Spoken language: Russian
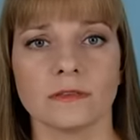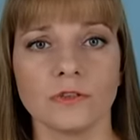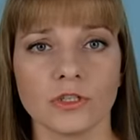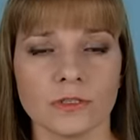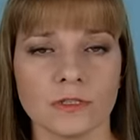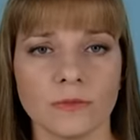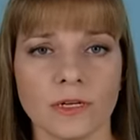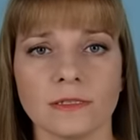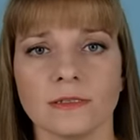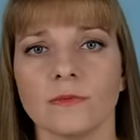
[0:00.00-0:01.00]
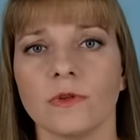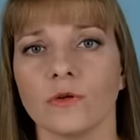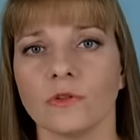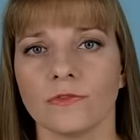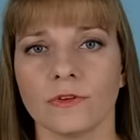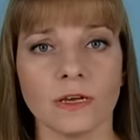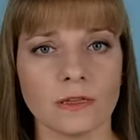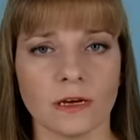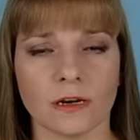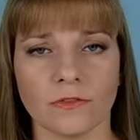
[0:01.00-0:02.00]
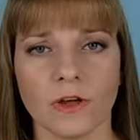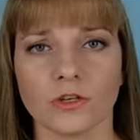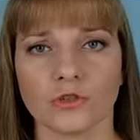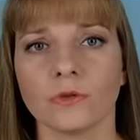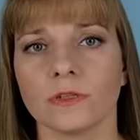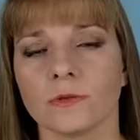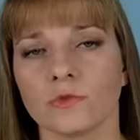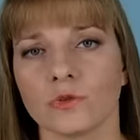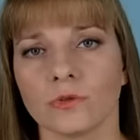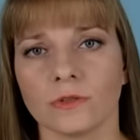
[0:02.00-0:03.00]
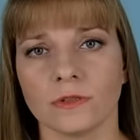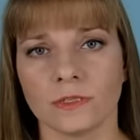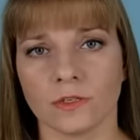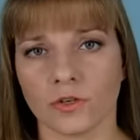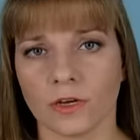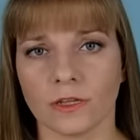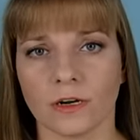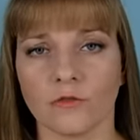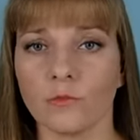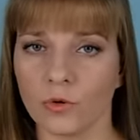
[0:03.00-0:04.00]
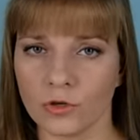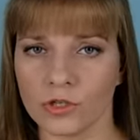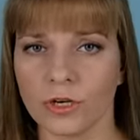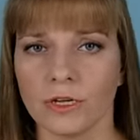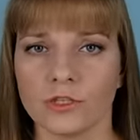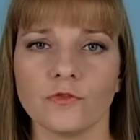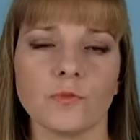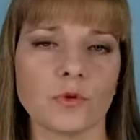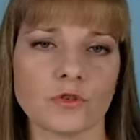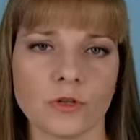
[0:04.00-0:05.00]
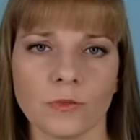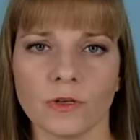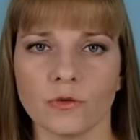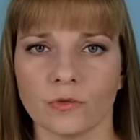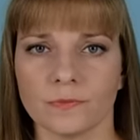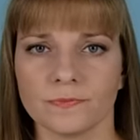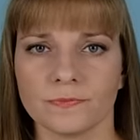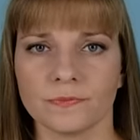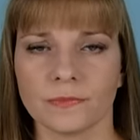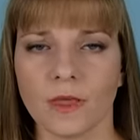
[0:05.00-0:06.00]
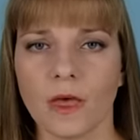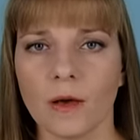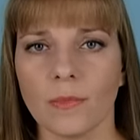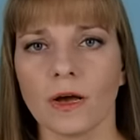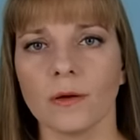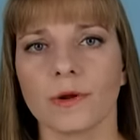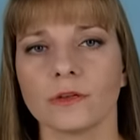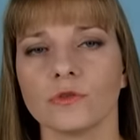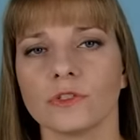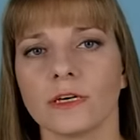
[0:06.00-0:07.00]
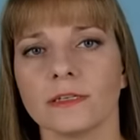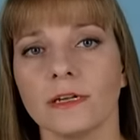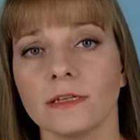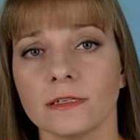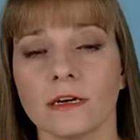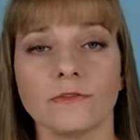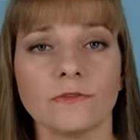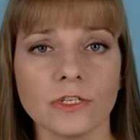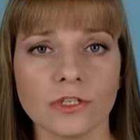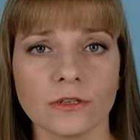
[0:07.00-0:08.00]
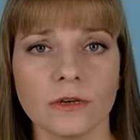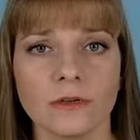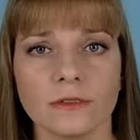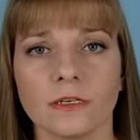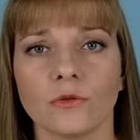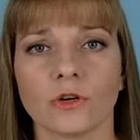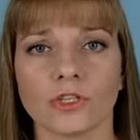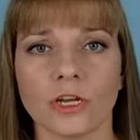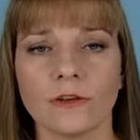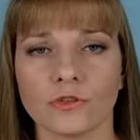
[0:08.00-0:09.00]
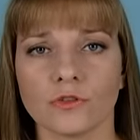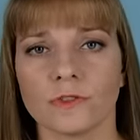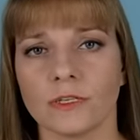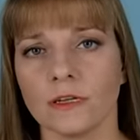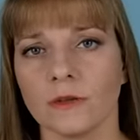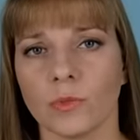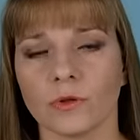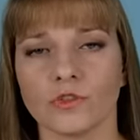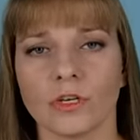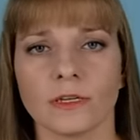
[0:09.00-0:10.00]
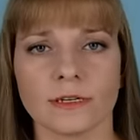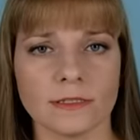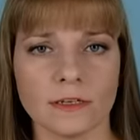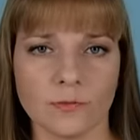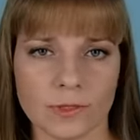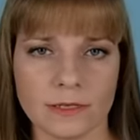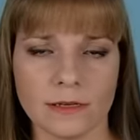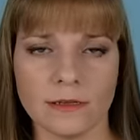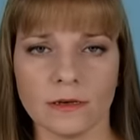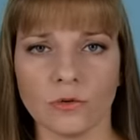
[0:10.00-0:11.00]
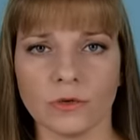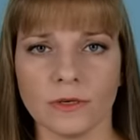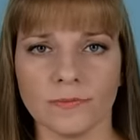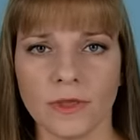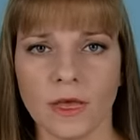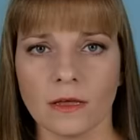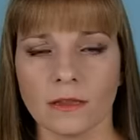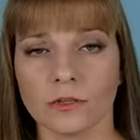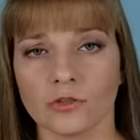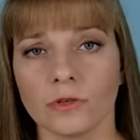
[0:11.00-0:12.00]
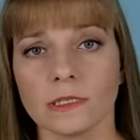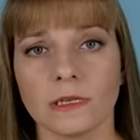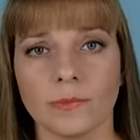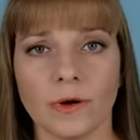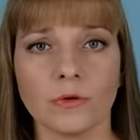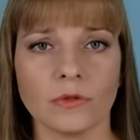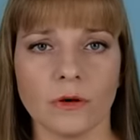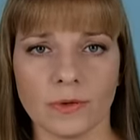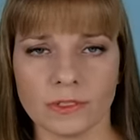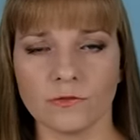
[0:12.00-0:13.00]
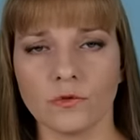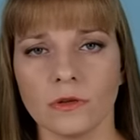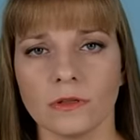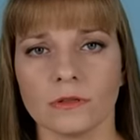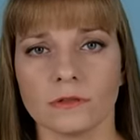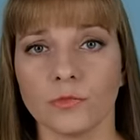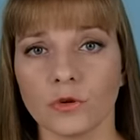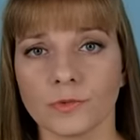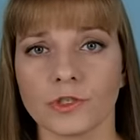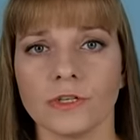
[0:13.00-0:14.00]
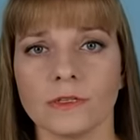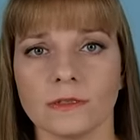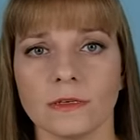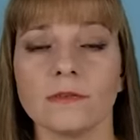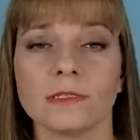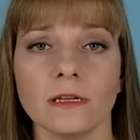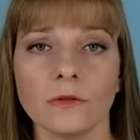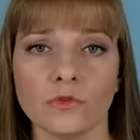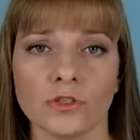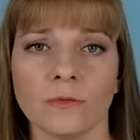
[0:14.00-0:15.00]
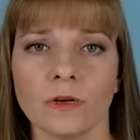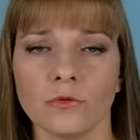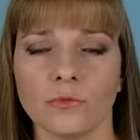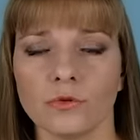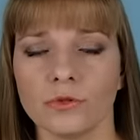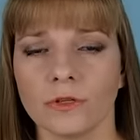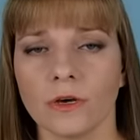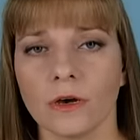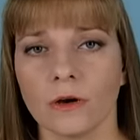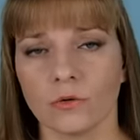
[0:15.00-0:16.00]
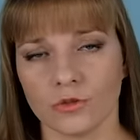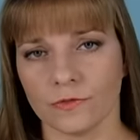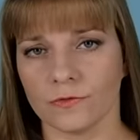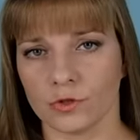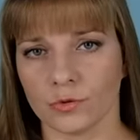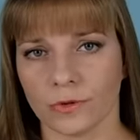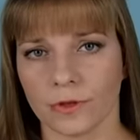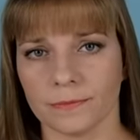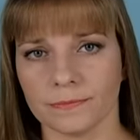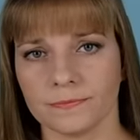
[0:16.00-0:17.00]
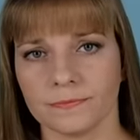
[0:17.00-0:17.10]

свыше 17 миллионов гектаров, что на 700 тысяч гектаров больше, чем в прошлом году. Пока прогнозы агнолитиков выше тех урожаев, что в среднем получала Россия в последние годы. Так что если погода позволит, сбор пшеницы и в следующем году будет очень высоким.